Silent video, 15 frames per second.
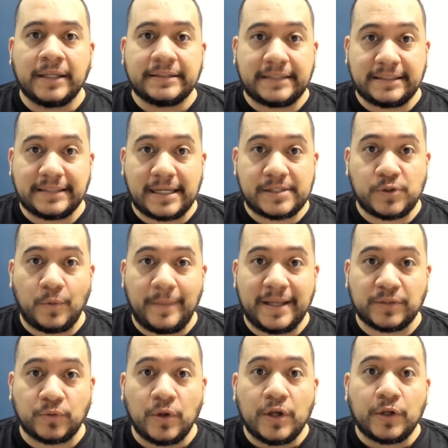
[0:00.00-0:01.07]
Vocês acham
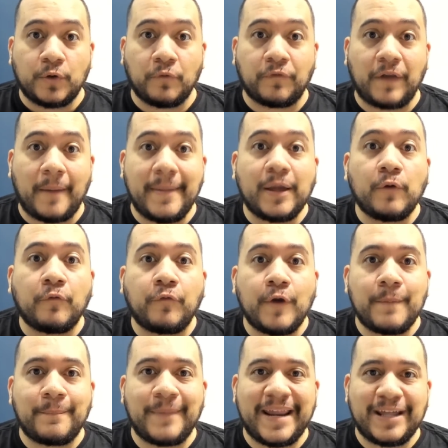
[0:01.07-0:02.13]
mesmo que o Flamengo
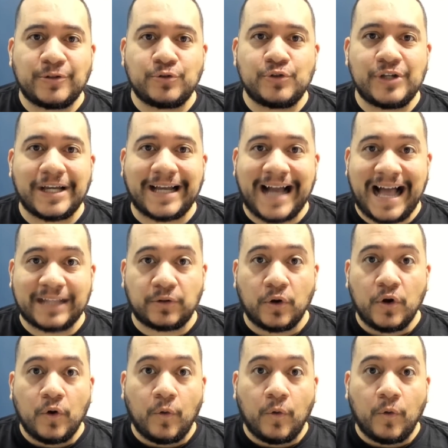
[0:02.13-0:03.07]
foi prejudicado?